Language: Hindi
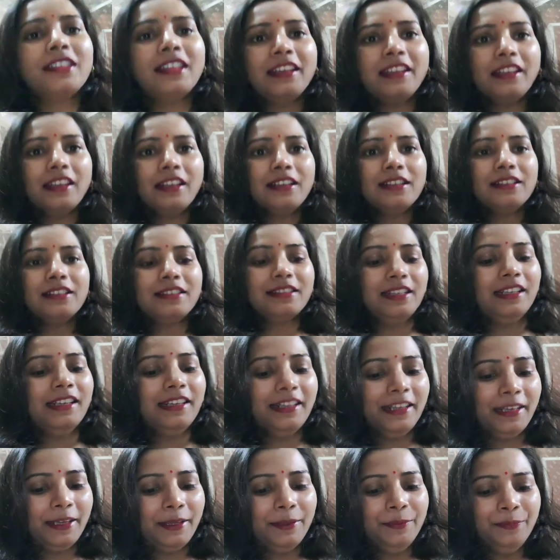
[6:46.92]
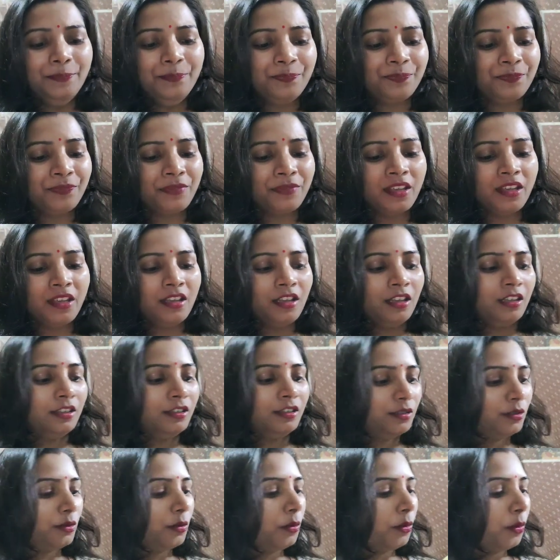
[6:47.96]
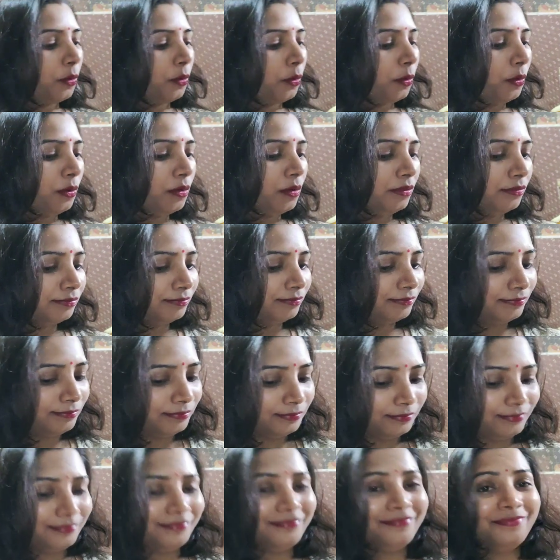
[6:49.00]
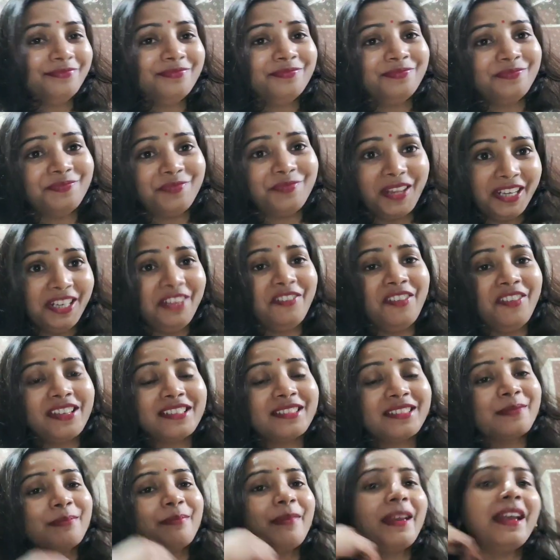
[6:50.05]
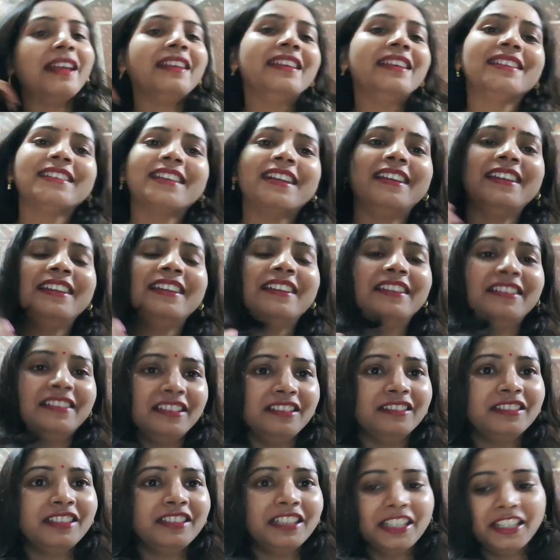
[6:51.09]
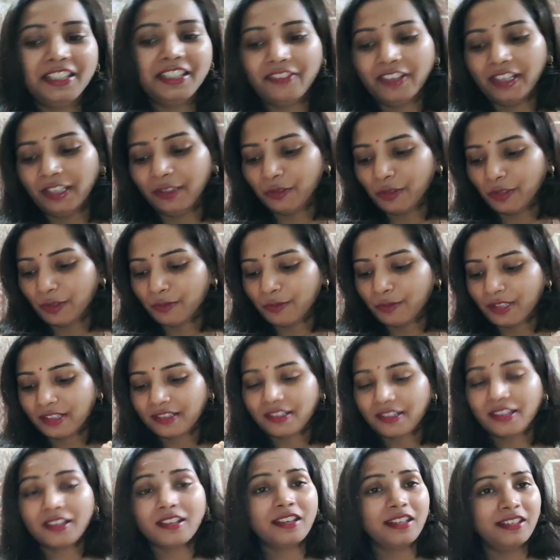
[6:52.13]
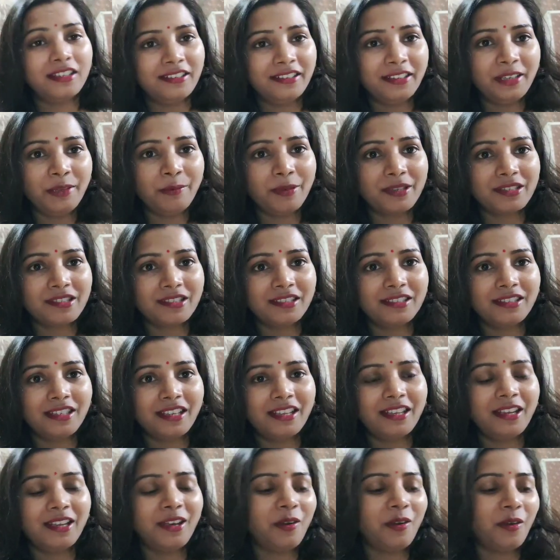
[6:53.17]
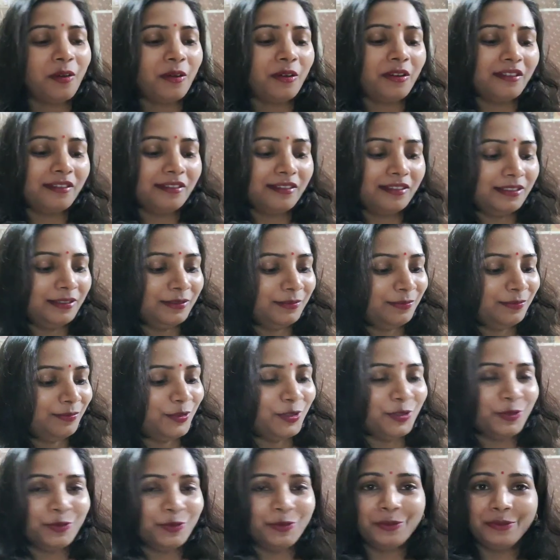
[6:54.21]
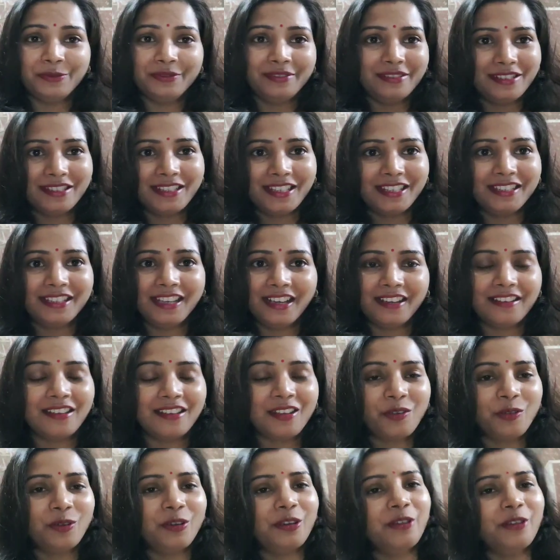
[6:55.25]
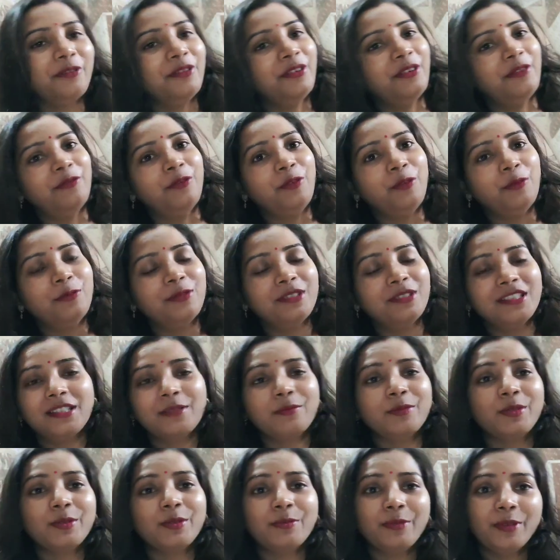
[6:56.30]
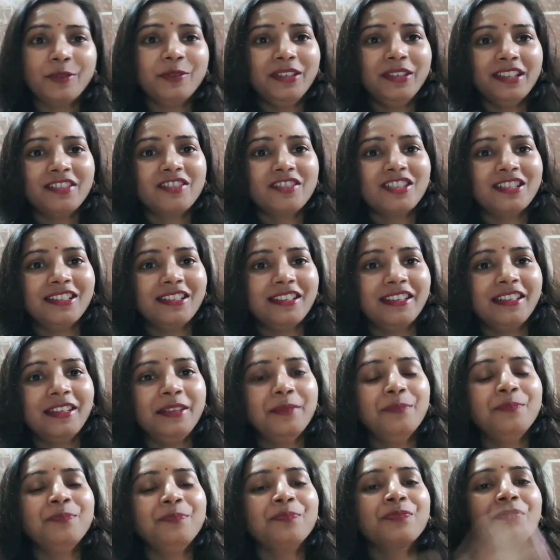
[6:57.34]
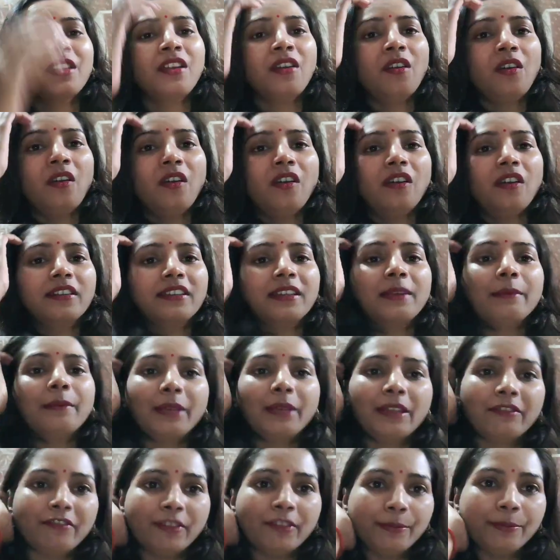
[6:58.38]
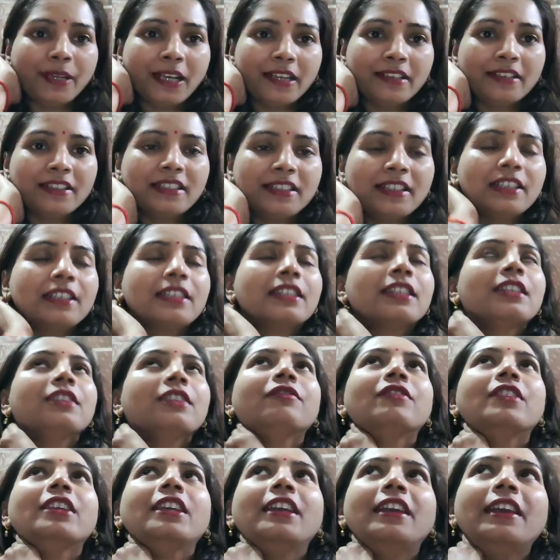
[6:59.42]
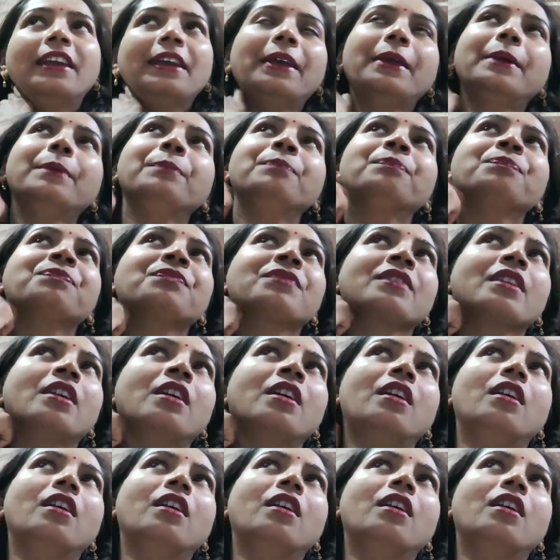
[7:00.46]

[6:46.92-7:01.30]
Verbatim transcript: ये कुछ इस तरीके का सिल्क है तो एनी mm, वेज मैं ये साड़ी रिटर्न करने वाली क्योंकि मुझे इसका कलर नहीं पसंद आया और uh, जो इसके धागे खुले हुए हैं वो चीज़ मुझे बिल्कुल नहीं अच्छी लगी और ये मैंने फ्लिपकार्ट से रिसीव किया है